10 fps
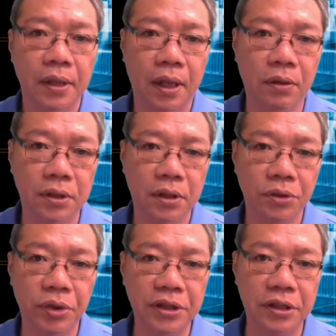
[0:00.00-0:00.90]
然后呢，
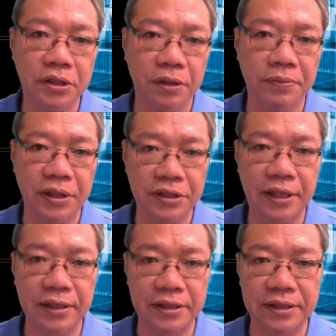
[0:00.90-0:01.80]
月线的成本已经
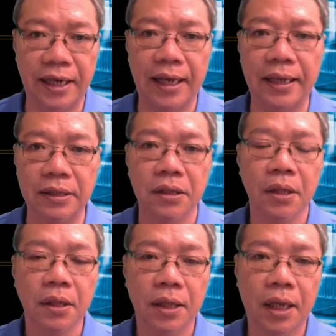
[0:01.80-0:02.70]
开始下来了。
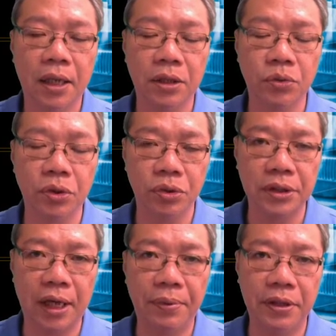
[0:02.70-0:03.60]
那如果说
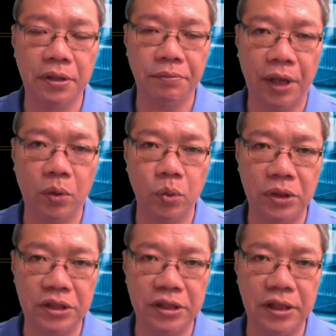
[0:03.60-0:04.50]
搭配着美股
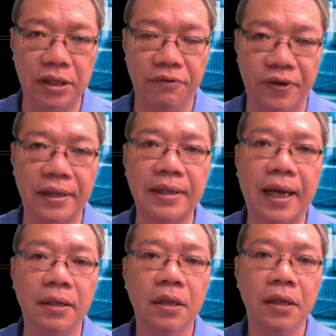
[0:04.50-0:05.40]
急跌的反
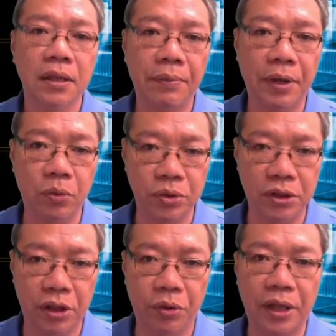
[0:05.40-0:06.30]
弹，台北股
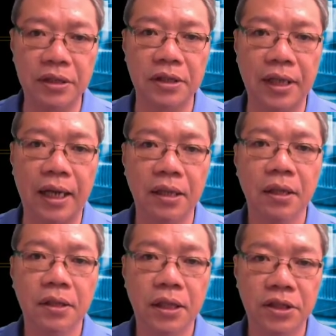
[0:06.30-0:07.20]
市也会跟着弹。
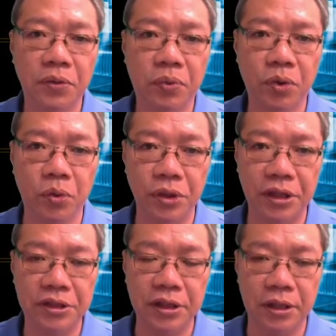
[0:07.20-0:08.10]
那这一波过
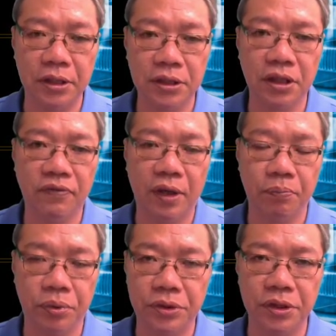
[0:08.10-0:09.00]
年线呢，这地
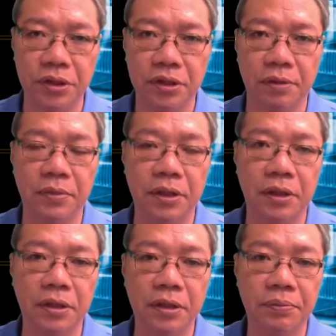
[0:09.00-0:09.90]
方不是什么。